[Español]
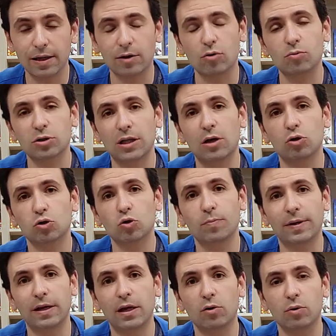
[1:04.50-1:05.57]
de cómo están los
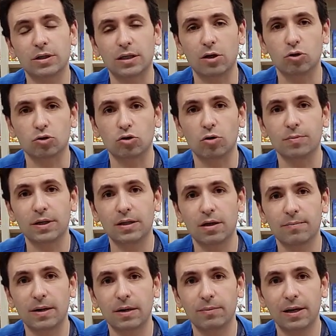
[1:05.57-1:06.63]
superhéroes en los cómics
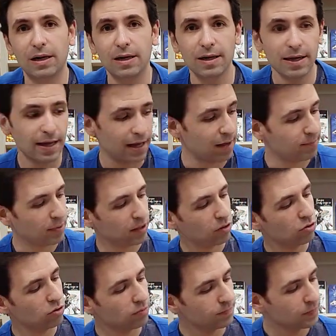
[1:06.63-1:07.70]
de Marvel,
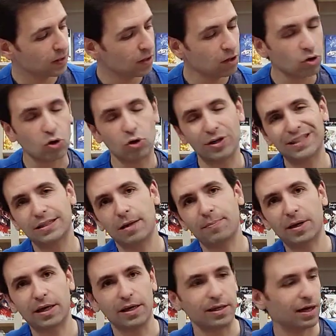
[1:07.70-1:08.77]
empezó con esta
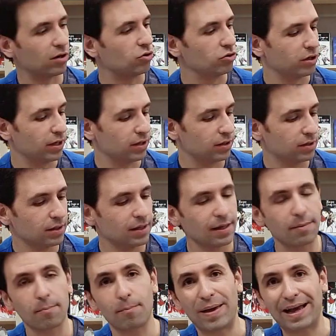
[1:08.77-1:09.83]
pequeña joya,
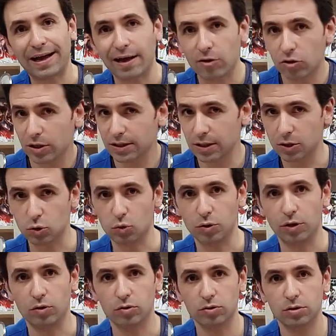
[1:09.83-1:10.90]
Vengadores
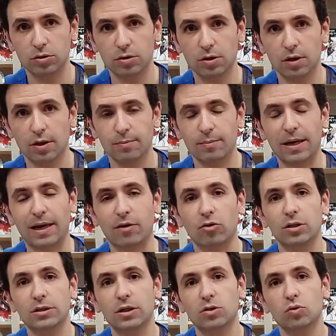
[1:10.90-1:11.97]
desunidos.
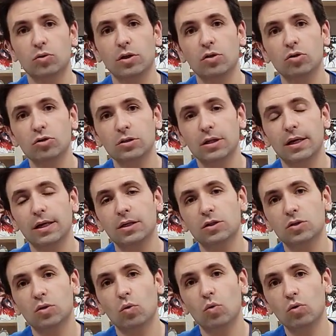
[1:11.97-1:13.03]
Vengadores desunidos
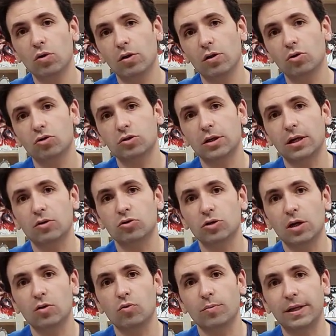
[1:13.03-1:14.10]
es uno de los arcos
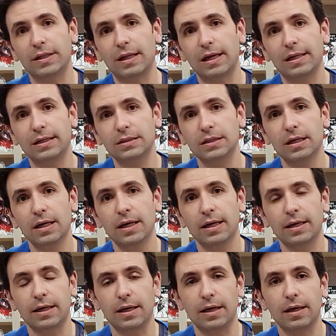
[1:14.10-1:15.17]
argumentales
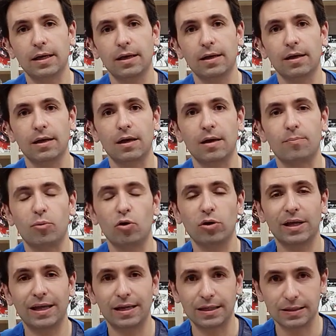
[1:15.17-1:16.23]
que eh,
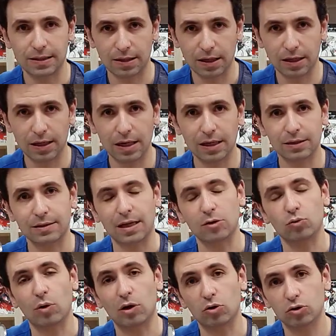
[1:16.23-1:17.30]
pone en escena
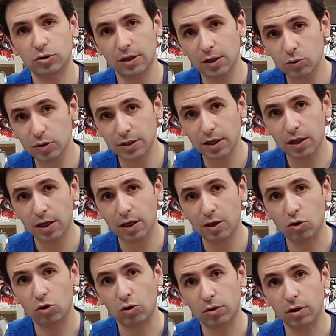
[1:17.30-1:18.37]
tanto a los héroes que
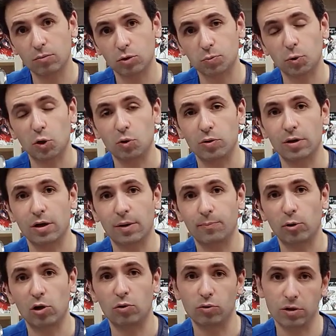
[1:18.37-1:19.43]
conocemos por
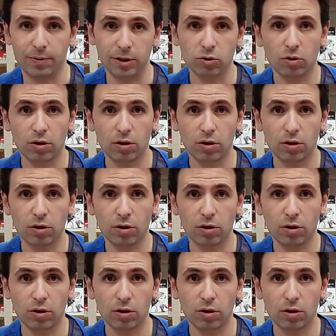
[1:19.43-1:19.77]
por el, universo